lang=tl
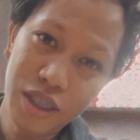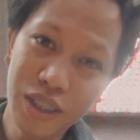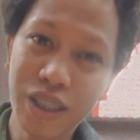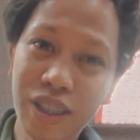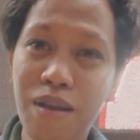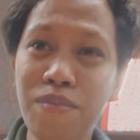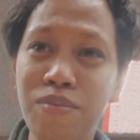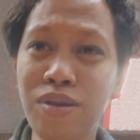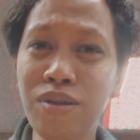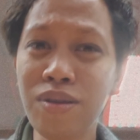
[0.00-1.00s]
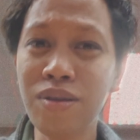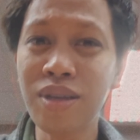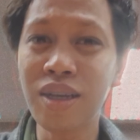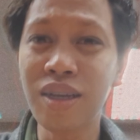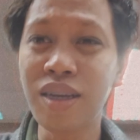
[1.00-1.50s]
sa
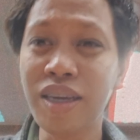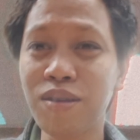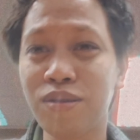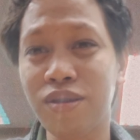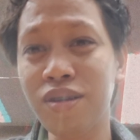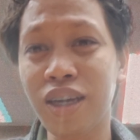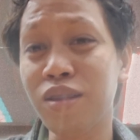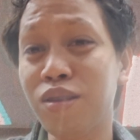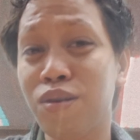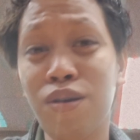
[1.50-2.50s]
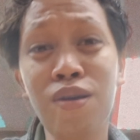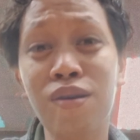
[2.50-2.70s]
buhay ko ito.